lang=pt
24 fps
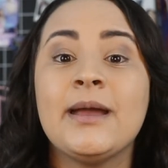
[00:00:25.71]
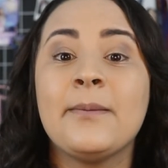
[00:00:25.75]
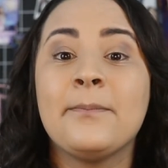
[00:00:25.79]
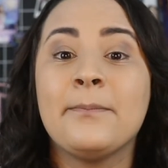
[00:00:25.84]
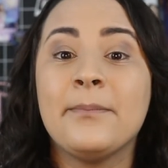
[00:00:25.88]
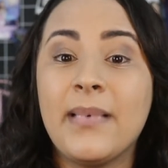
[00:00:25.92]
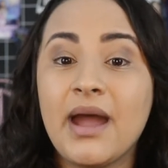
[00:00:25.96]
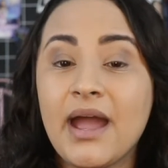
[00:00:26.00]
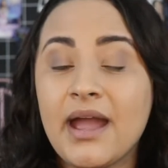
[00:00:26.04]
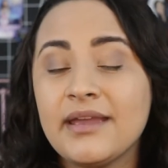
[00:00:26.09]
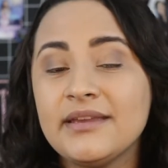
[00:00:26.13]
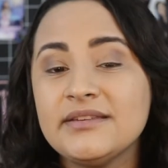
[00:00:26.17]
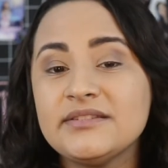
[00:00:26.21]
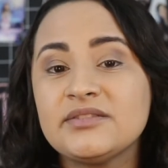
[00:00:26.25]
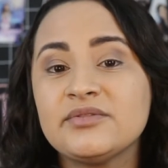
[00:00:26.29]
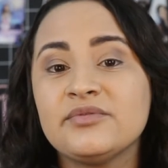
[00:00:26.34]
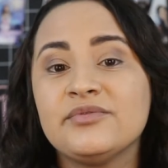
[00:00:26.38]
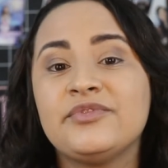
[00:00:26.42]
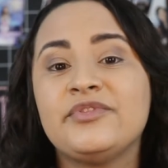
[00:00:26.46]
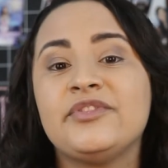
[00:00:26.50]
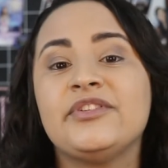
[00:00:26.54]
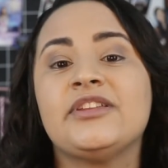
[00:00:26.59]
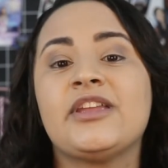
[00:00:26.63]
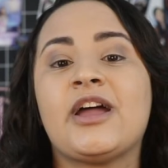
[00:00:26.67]
mais um
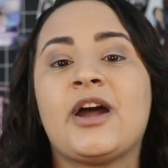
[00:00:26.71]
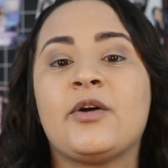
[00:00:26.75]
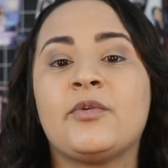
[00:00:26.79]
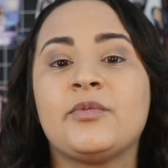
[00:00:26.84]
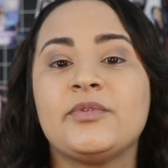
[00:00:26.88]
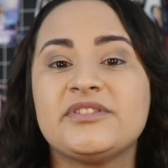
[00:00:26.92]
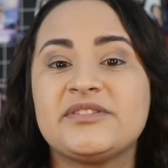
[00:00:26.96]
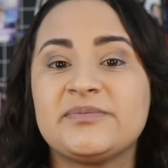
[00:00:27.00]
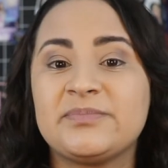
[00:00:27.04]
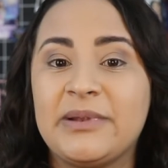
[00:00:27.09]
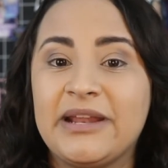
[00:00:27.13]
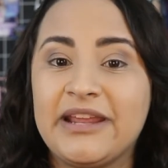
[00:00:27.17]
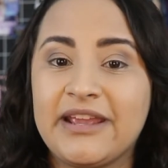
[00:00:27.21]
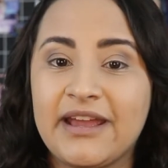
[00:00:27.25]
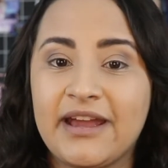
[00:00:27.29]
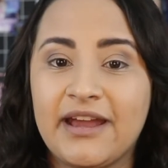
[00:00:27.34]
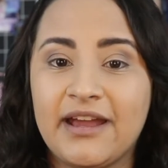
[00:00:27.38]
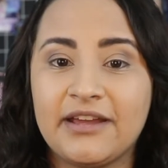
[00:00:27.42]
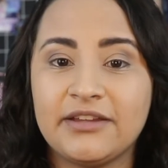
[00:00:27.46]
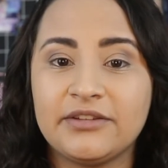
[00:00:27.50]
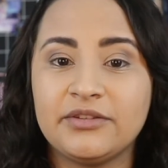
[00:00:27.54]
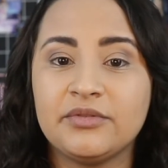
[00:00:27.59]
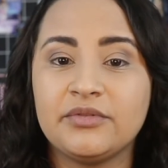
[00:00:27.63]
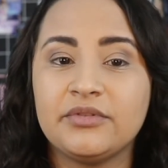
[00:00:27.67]
final
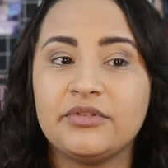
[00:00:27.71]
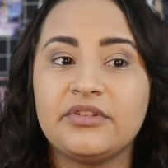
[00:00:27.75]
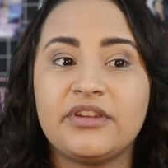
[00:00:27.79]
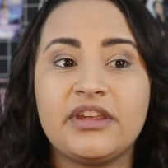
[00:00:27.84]
explicado,